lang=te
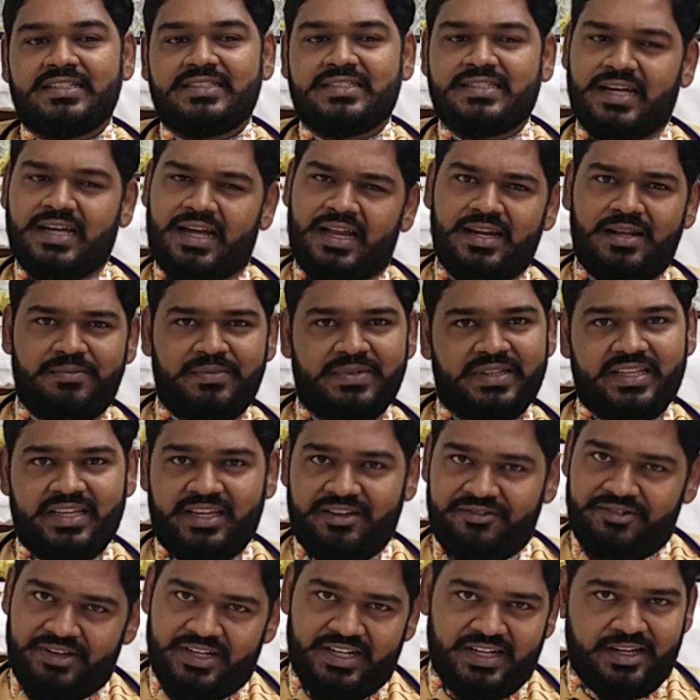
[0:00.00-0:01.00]
చాలామంది
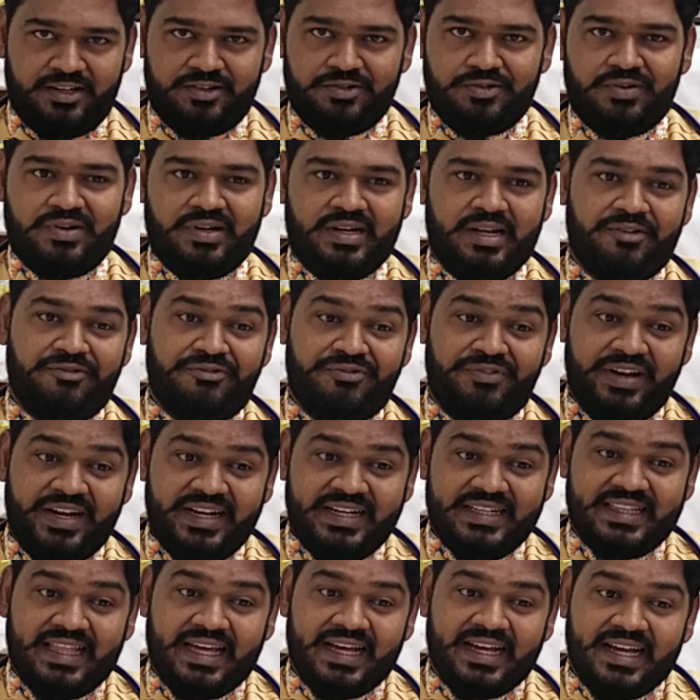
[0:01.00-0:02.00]
ఈవెన్ నేను కూడా
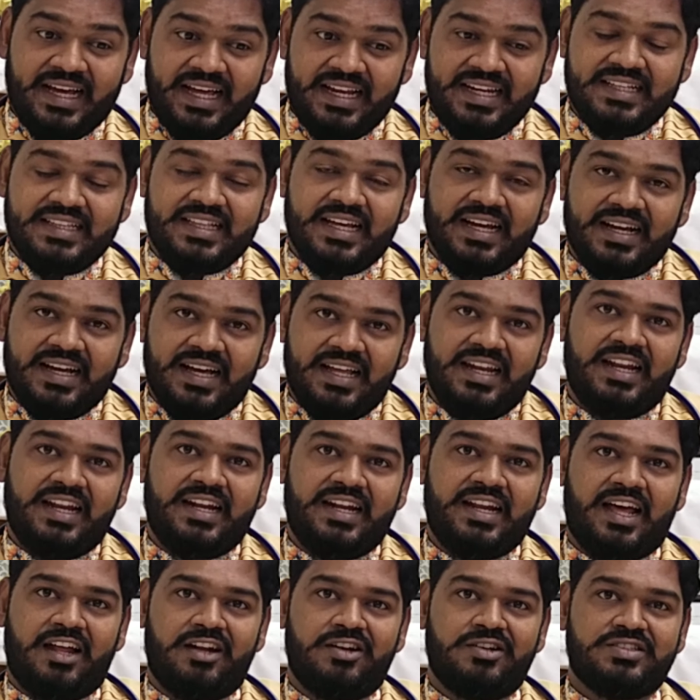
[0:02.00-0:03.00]
వెయిట్ తగ్గాలి
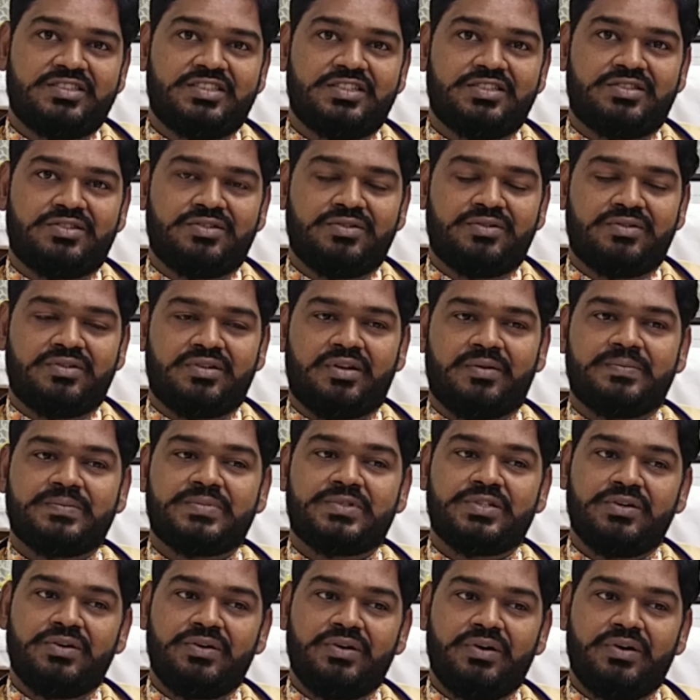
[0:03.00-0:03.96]
తగ్గాలని ఆలోచిస్తూ ఉంటాం సో